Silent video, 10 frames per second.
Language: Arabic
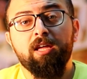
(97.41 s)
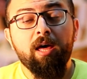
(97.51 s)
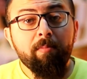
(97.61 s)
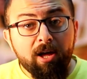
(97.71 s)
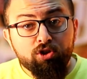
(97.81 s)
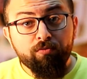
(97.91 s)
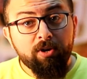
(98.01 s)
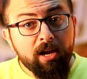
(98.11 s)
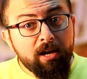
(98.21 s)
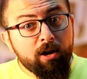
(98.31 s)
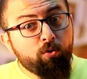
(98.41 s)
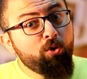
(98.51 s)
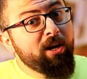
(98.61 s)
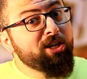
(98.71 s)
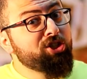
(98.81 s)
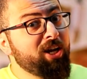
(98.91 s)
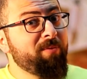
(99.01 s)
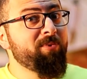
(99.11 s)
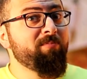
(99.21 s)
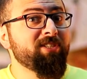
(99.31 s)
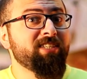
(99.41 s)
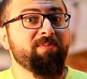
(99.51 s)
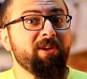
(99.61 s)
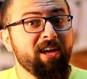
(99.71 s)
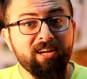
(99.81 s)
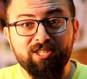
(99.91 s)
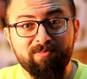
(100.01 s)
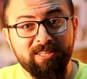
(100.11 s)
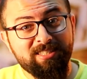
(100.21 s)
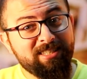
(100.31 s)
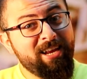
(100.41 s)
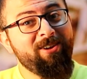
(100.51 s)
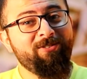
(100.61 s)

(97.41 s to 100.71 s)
كان ما شفنا هلا كل هالشعب المصري بهاجم هزة